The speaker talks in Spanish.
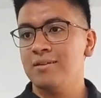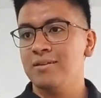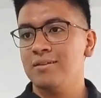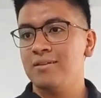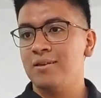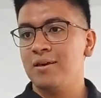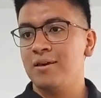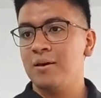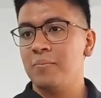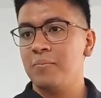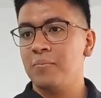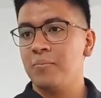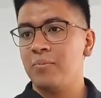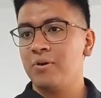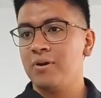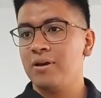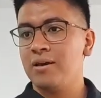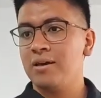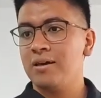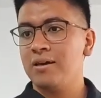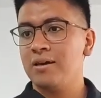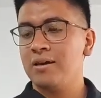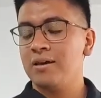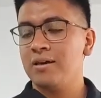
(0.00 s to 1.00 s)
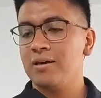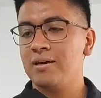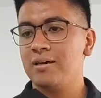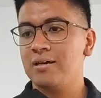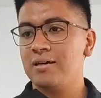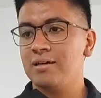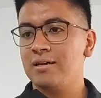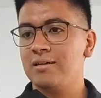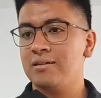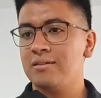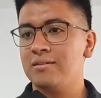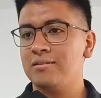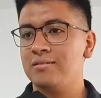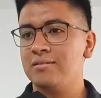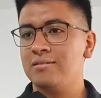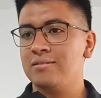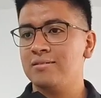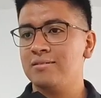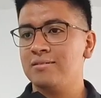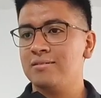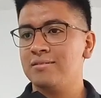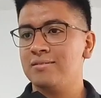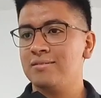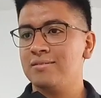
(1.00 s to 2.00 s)

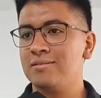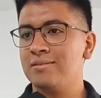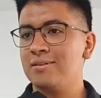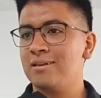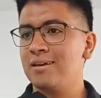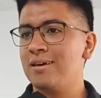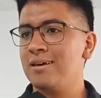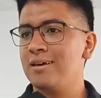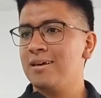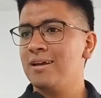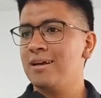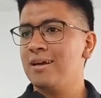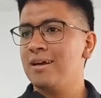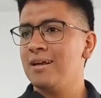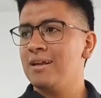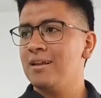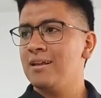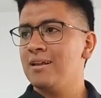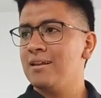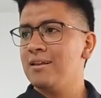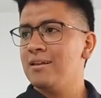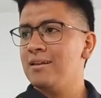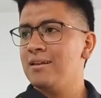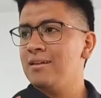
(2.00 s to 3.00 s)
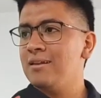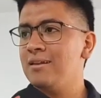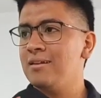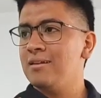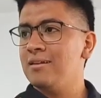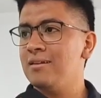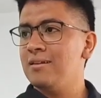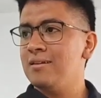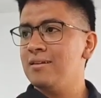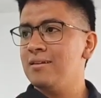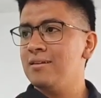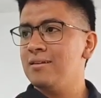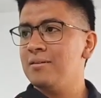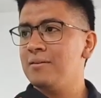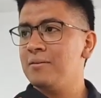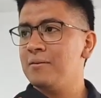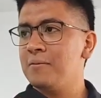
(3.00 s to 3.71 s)
Después, ¿qué era el...? Sí,